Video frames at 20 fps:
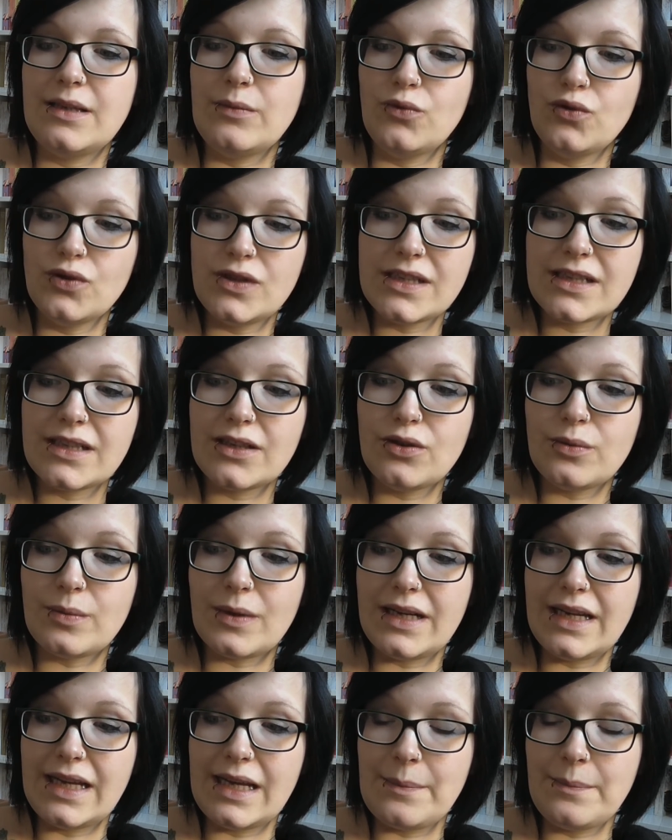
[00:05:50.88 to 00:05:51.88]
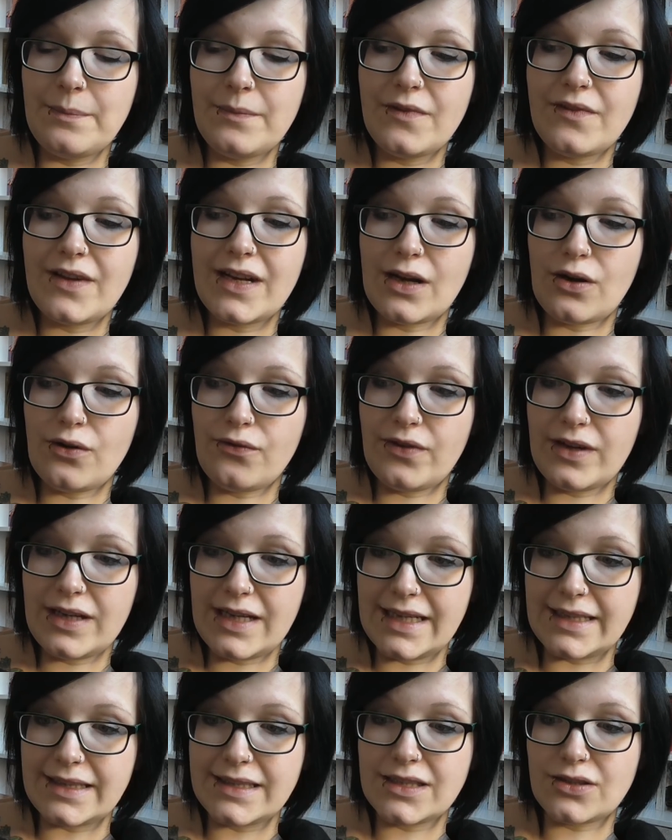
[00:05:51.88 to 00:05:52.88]
Die Musiker überleben, wenn auch
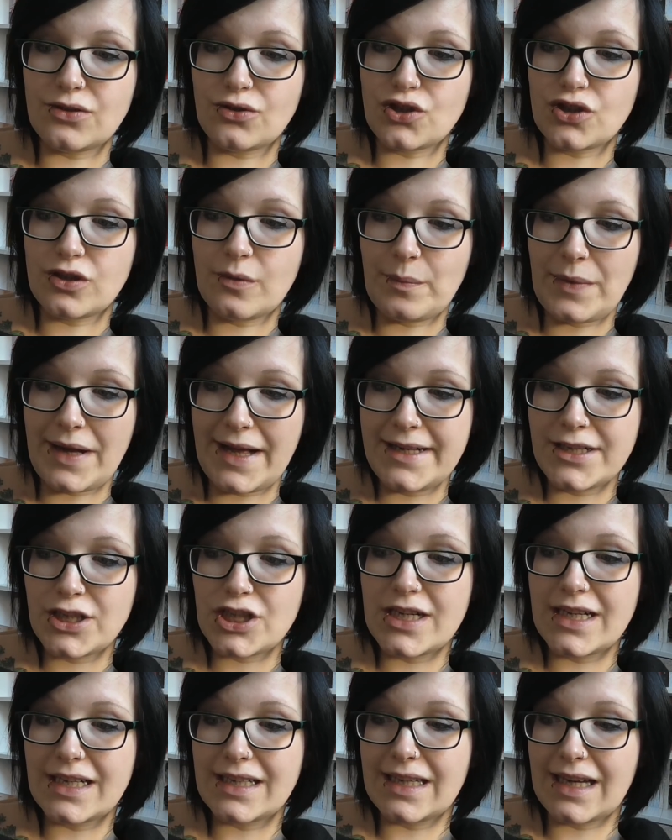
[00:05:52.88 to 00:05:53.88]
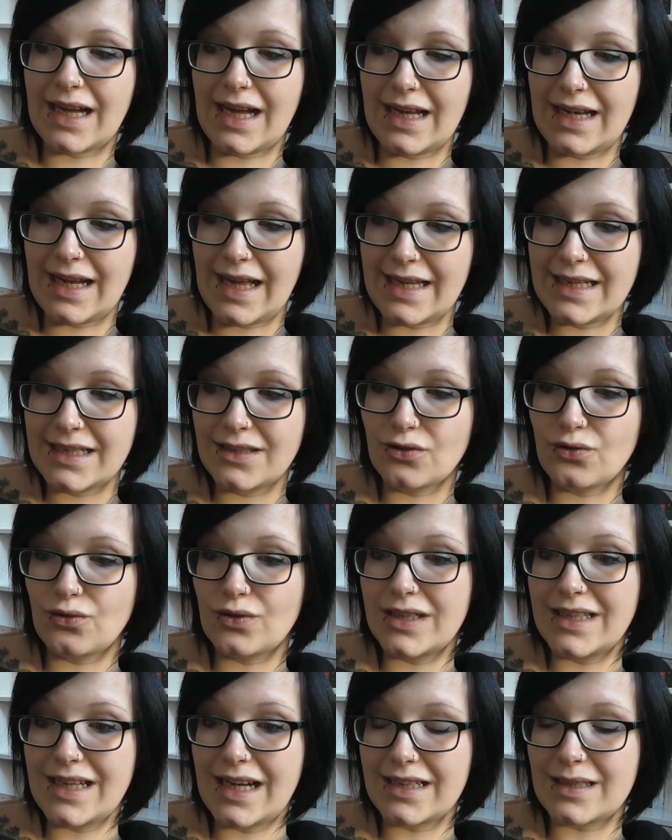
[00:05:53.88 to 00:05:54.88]
verletzt, doch schon bald schlägt ihre
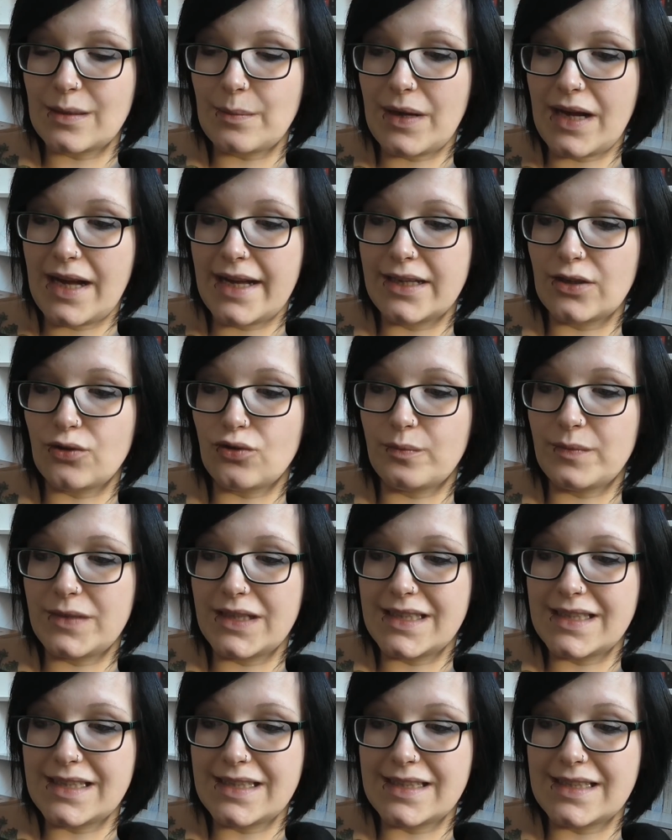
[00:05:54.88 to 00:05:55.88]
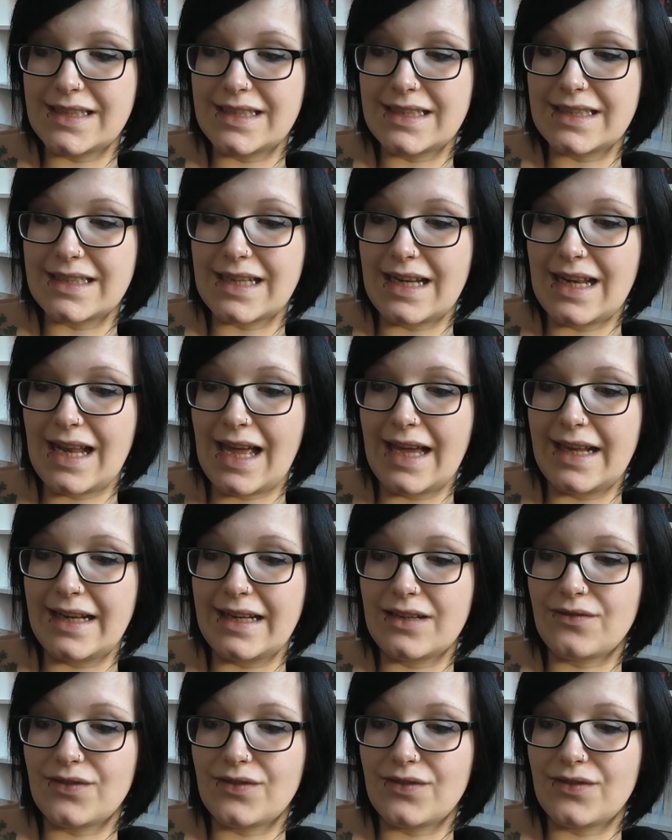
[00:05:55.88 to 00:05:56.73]
Erleichterung in nackte Panik um, denn sie sind nicht allein.